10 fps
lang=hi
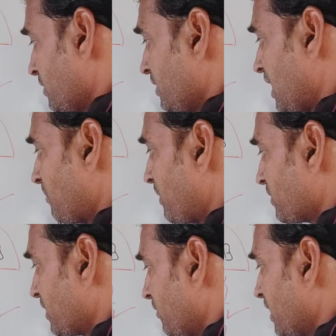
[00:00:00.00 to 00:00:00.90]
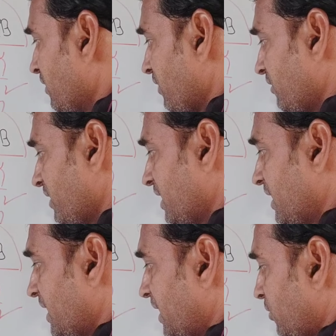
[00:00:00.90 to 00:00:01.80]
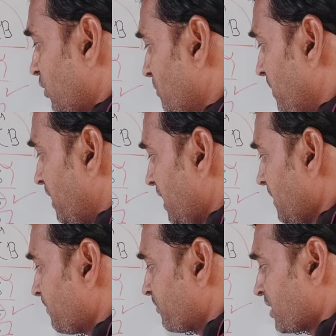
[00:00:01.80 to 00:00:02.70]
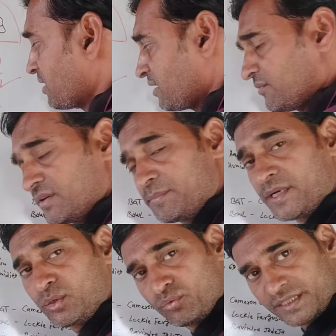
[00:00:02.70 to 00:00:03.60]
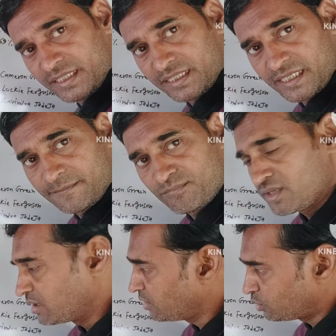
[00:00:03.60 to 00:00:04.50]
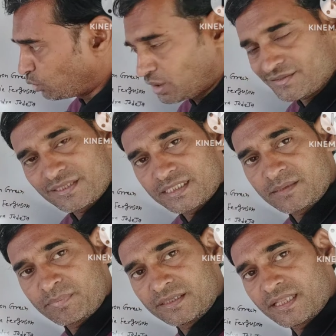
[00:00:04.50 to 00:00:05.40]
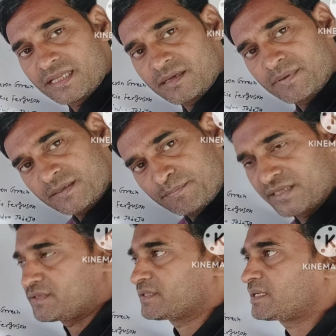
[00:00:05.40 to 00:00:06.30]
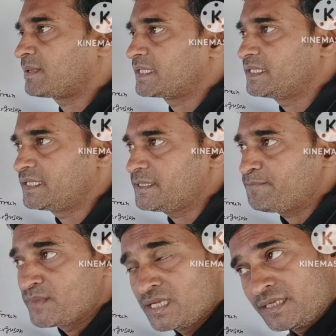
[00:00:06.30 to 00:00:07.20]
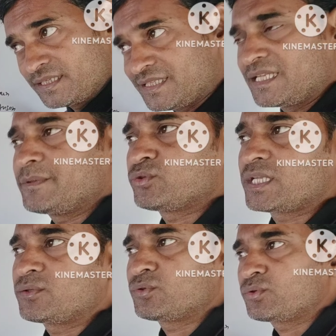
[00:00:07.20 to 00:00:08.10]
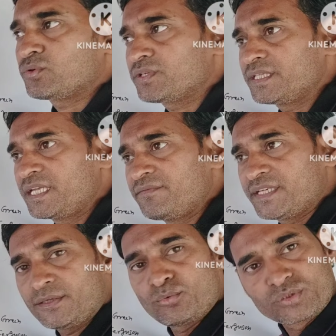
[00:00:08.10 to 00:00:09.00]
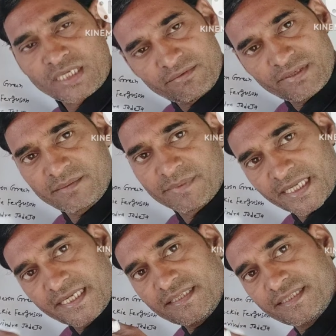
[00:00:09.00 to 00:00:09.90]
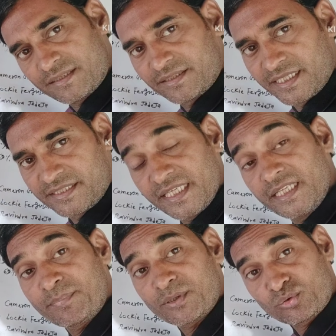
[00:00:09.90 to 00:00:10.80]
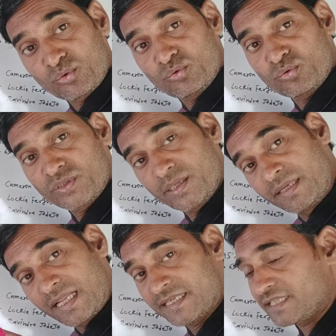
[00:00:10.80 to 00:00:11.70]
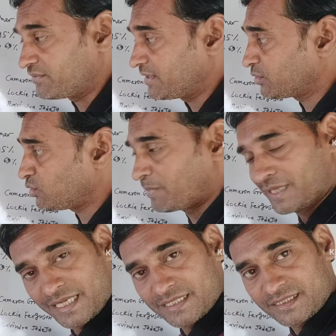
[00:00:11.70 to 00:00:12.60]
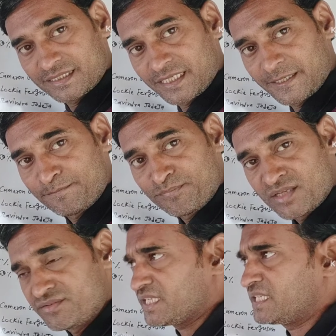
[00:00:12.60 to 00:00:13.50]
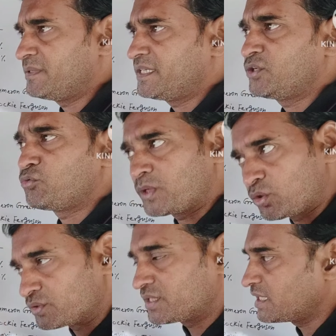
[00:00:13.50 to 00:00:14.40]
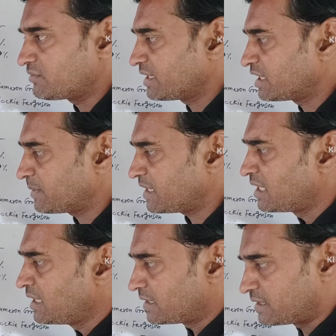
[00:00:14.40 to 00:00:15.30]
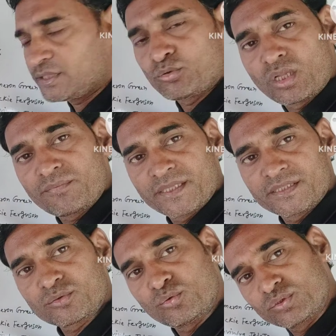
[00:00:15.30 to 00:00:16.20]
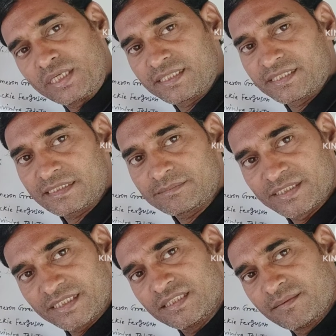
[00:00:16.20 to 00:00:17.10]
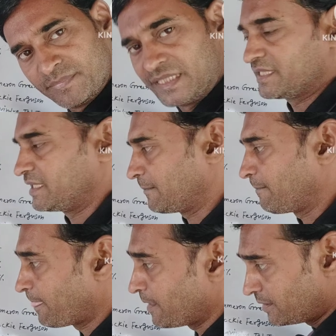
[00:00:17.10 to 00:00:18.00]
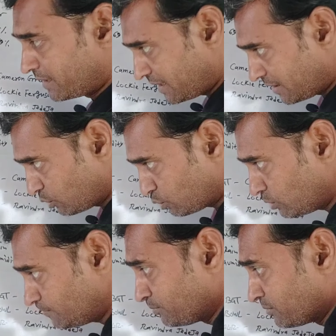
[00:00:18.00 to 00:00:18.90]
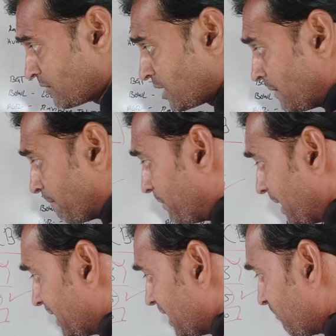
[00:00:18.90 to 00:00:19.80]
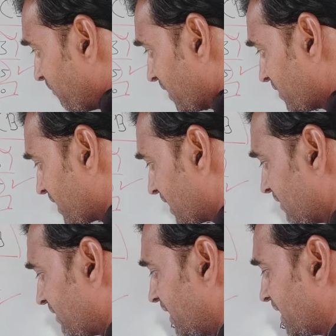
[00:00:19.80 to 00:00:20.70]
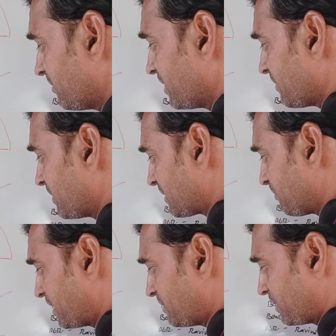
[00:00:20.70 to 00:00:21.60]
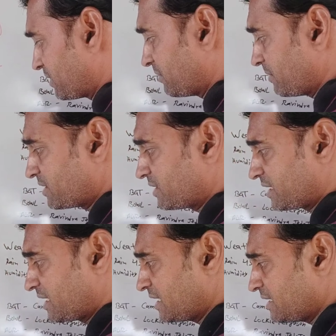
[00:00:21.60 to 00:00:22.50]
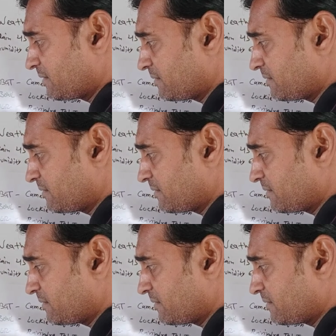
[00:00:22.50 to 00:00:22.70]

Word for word: यहाँ पर 71 विकेट लिए हैं और स्पिन ने 52 विकेट लिए हैं थोड़ा ज़्यादा पल रहा है यहाँ पर पेसर्स का भारी ये इसलिए भी होता है दोस्तों क्योंकि ये विकेट उछाल वाली बनाई जाती है तीन परतों से मिलाकर इस विकेट को बनाया जाता है चिकनी मिट्टी ऊपर होती है इस विकेट पे इसलिए थोड़ा पेसर को उछाल के साथ मदद मिलती है ठीक है दोस्तों बैटिंग फर्स्ट करने वाली टीम ने यहाँ पर छप्पन परसेंट मैच जीते हैं